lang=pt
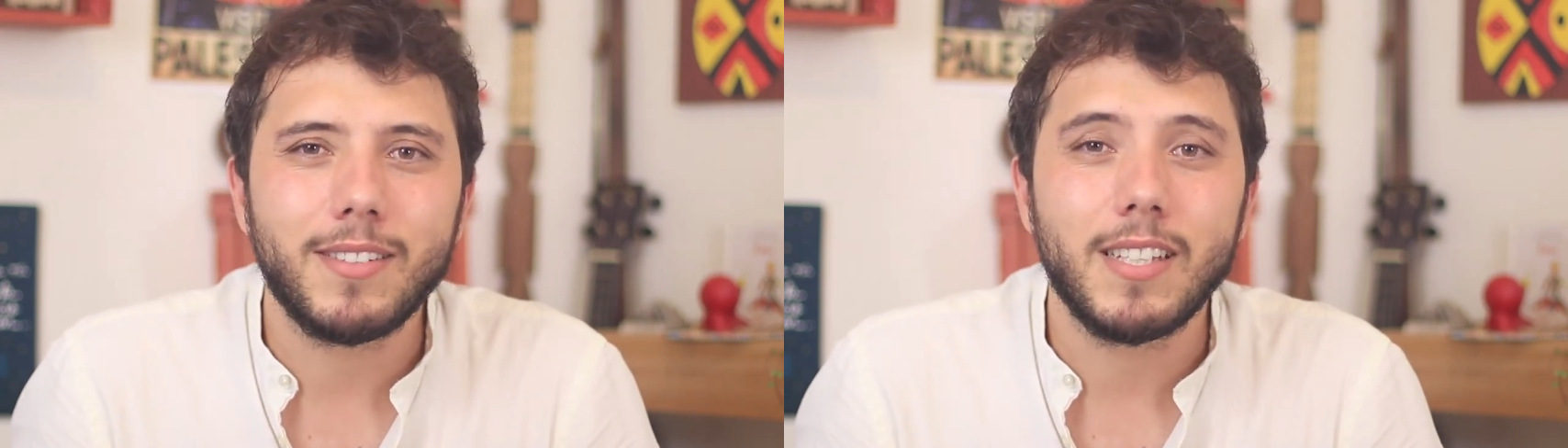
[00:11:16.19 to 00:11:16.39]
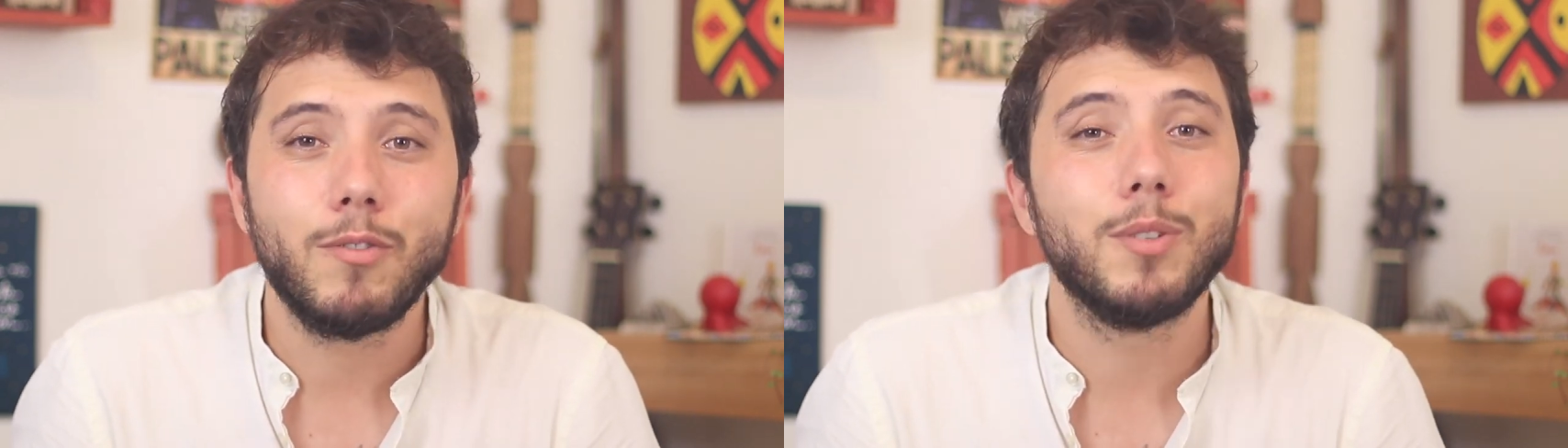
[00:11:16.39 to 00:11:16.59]

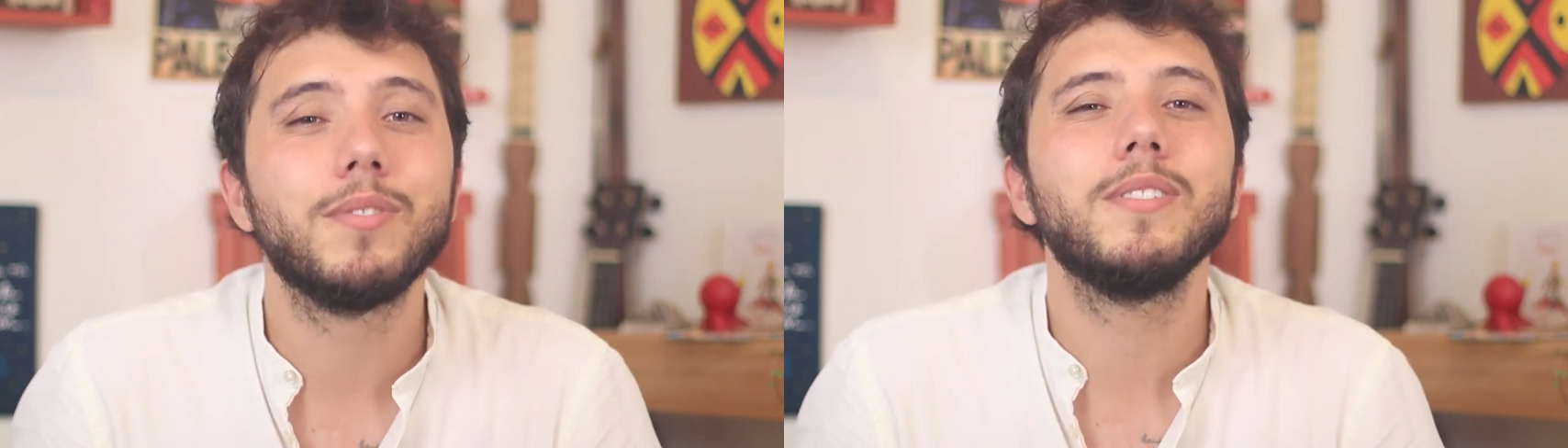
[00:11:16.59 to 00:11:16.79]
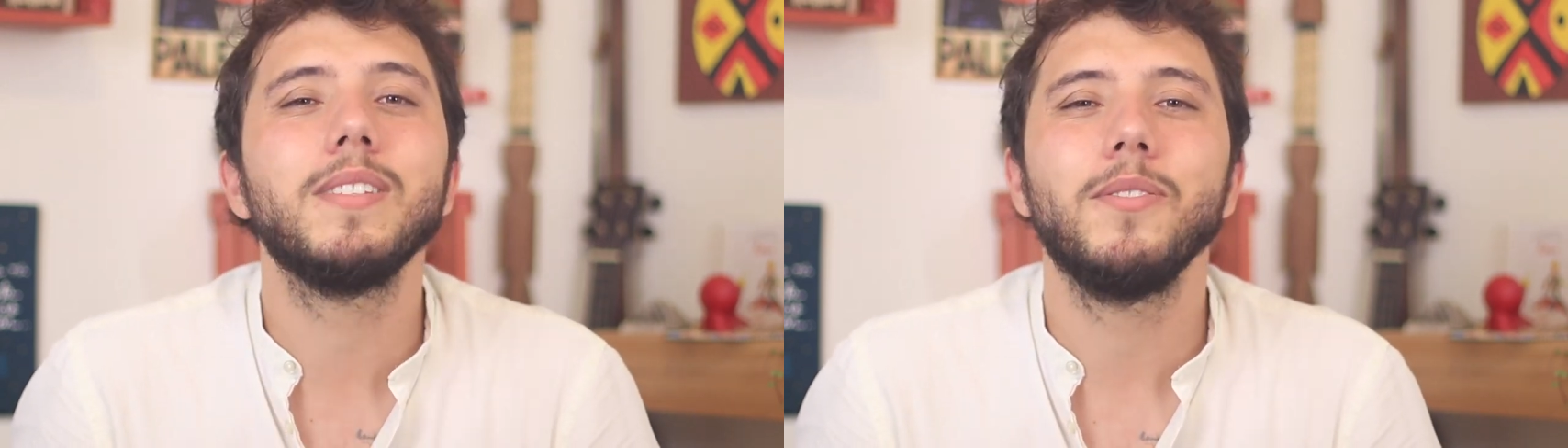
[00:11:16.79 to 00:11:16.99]
As
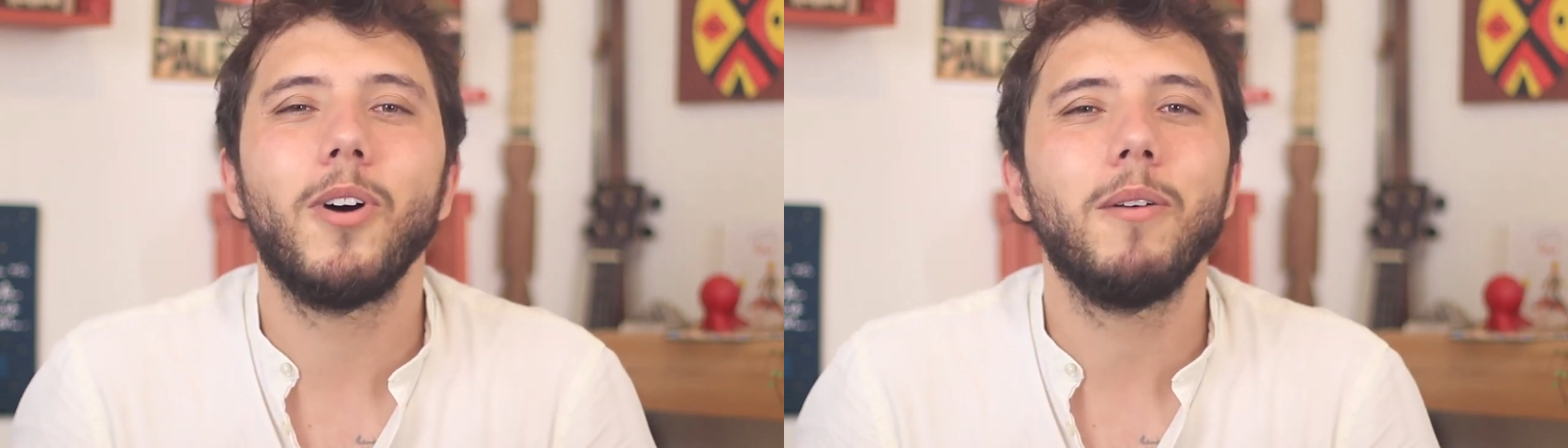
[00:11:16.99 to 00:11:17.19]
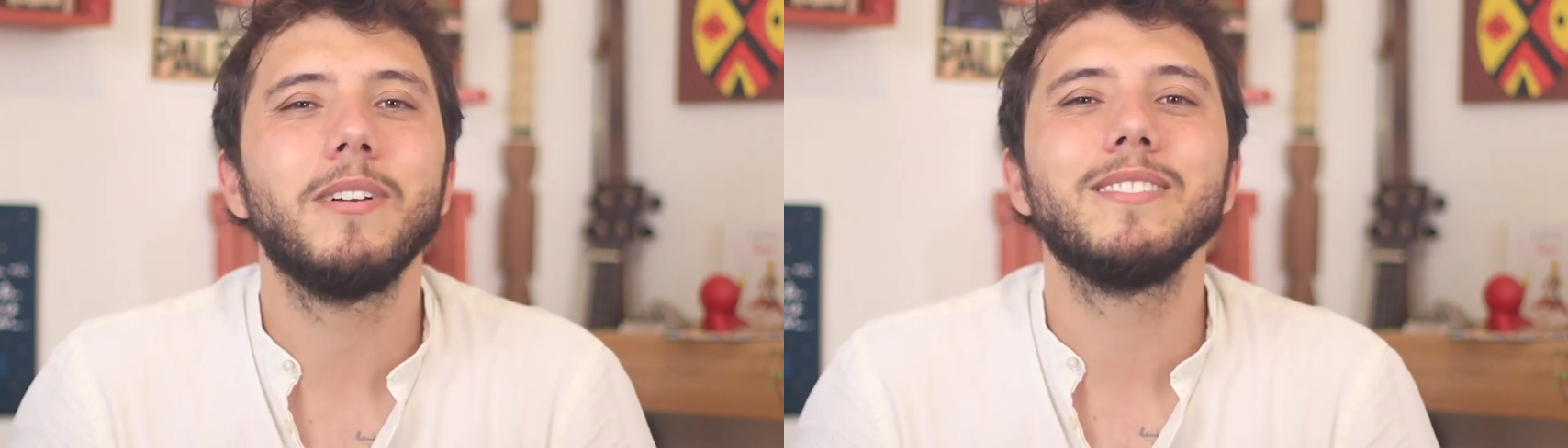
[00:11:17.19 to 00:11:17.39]
revoluções são
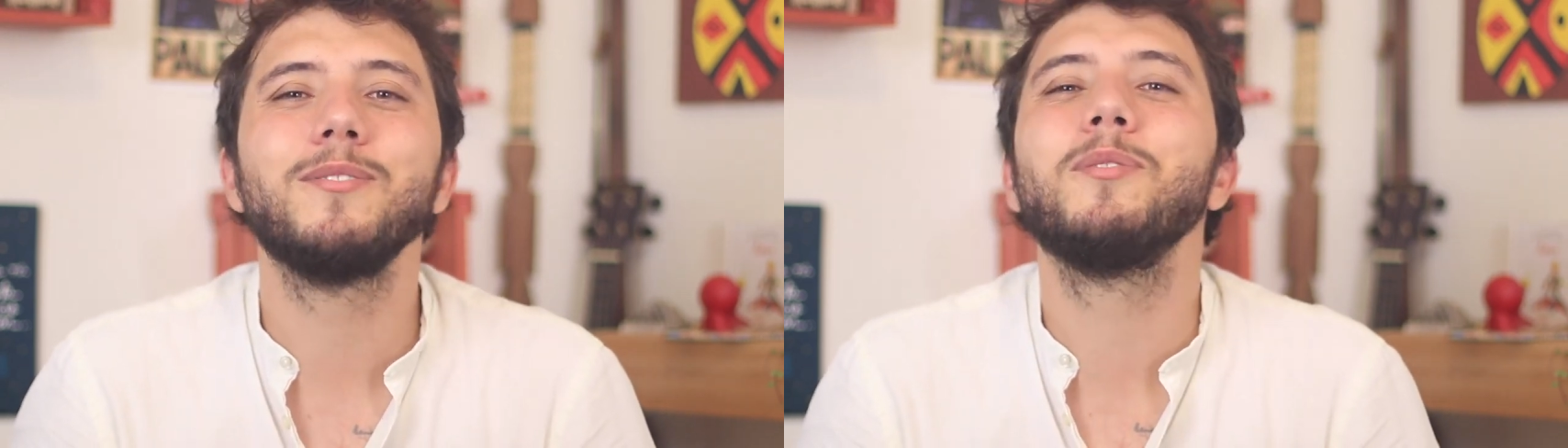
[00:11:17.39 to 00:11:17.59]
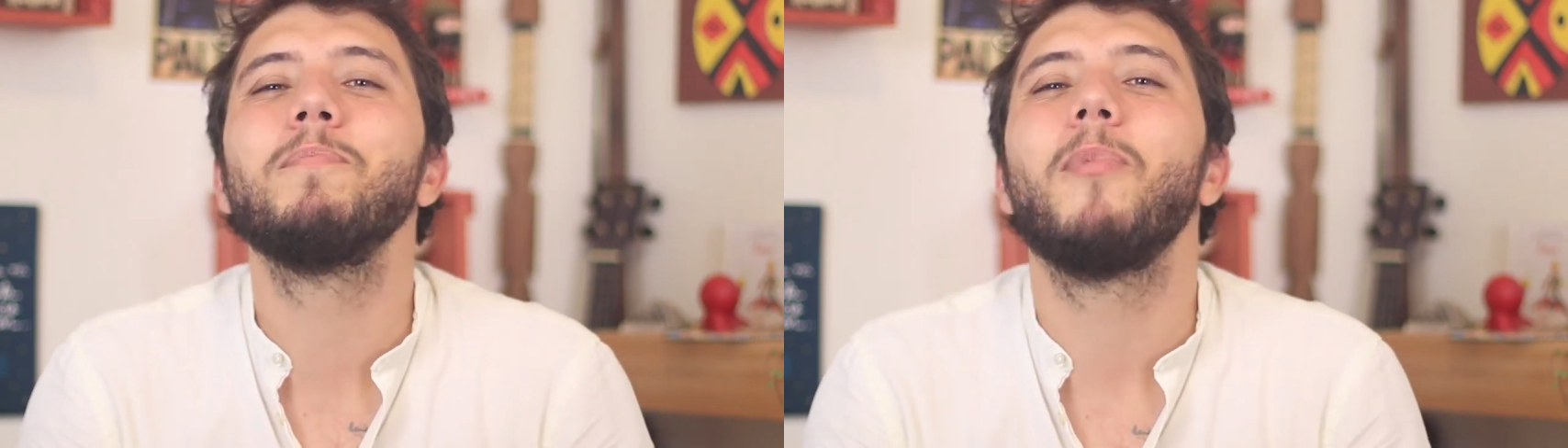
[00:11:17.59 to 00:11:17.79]
obras
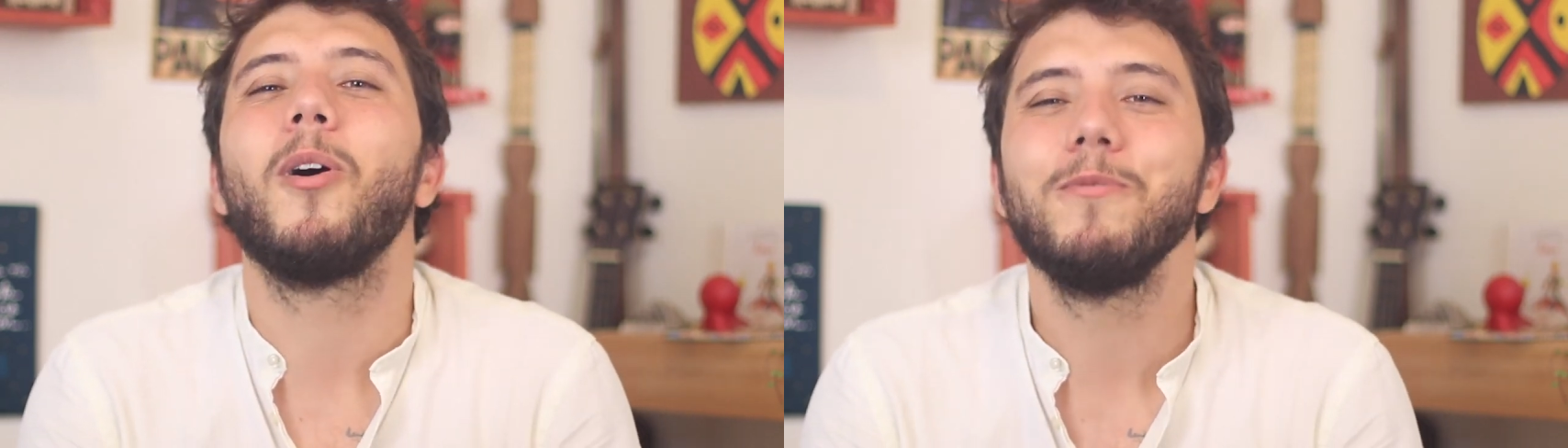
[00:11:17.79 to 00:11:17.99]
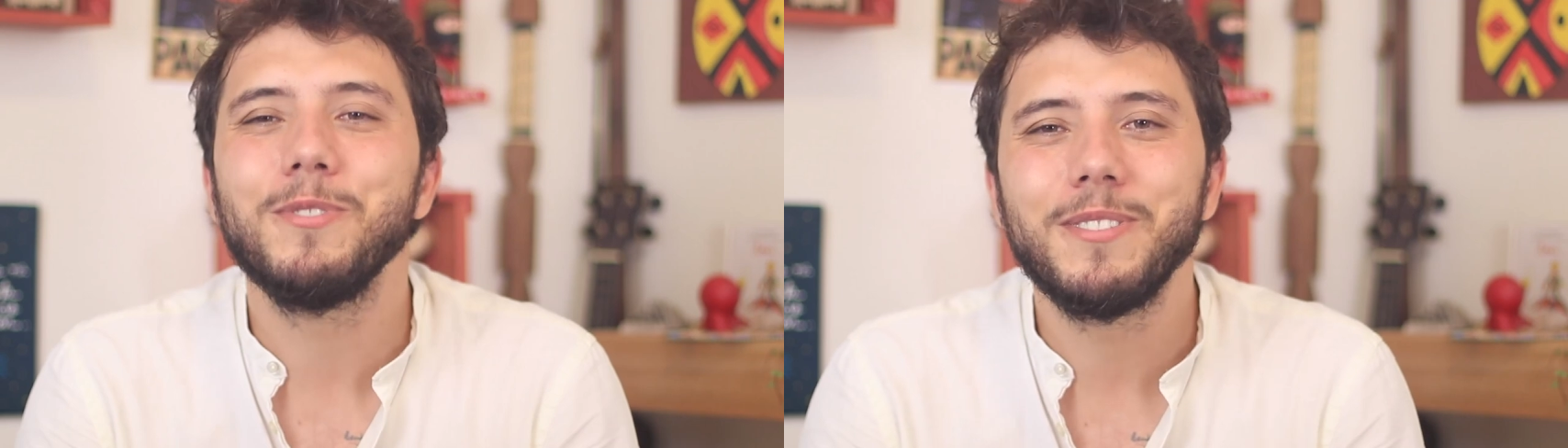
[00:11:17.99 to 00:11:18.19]
dos
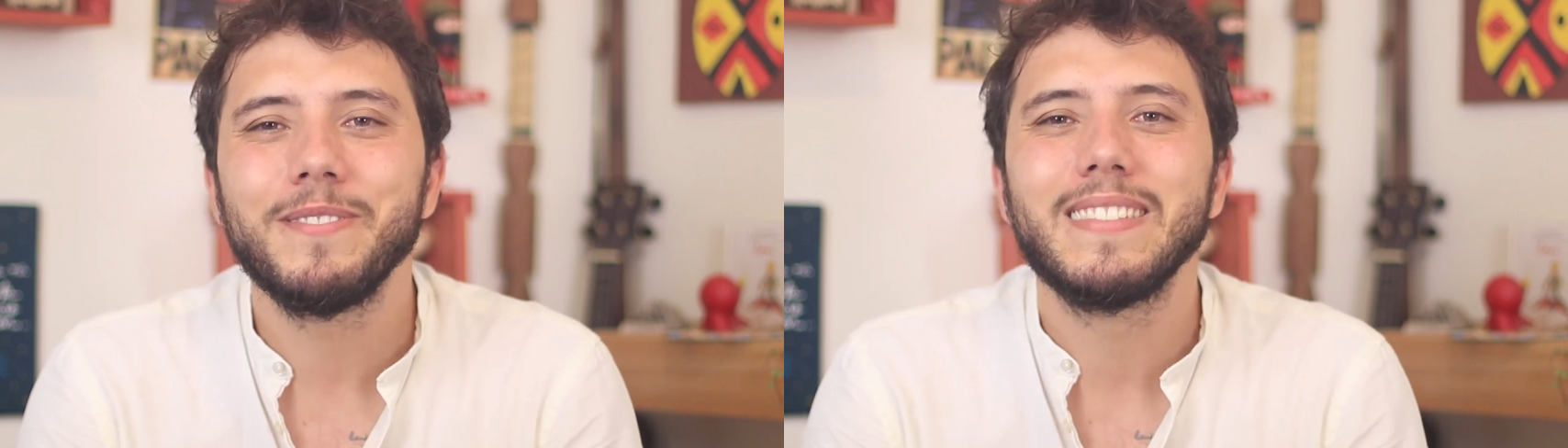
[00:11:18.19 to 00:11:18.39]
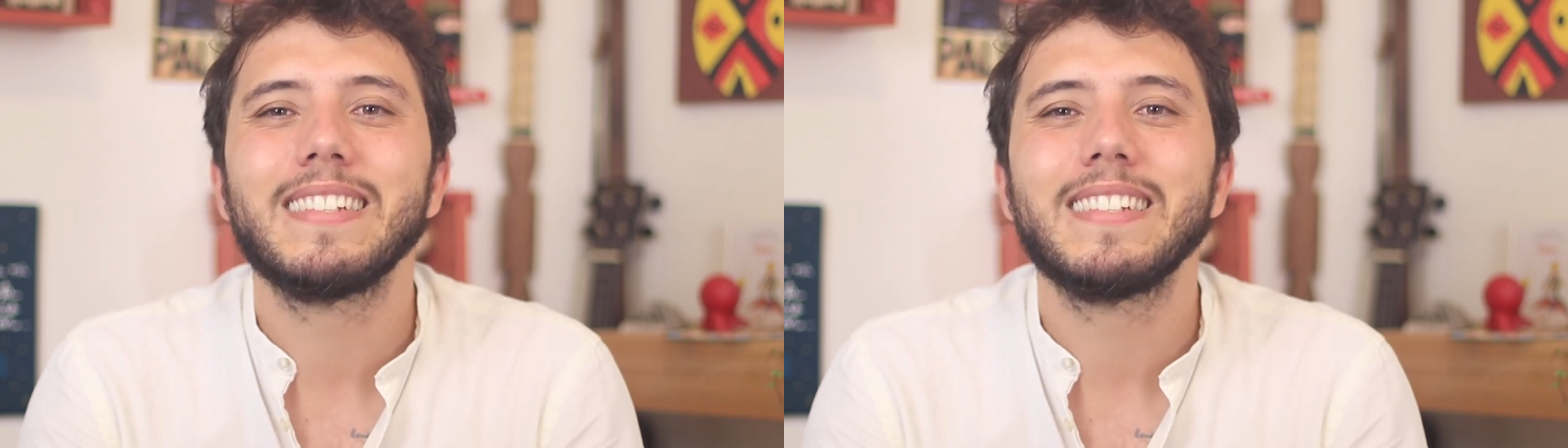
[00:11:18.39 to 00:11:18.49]
povos,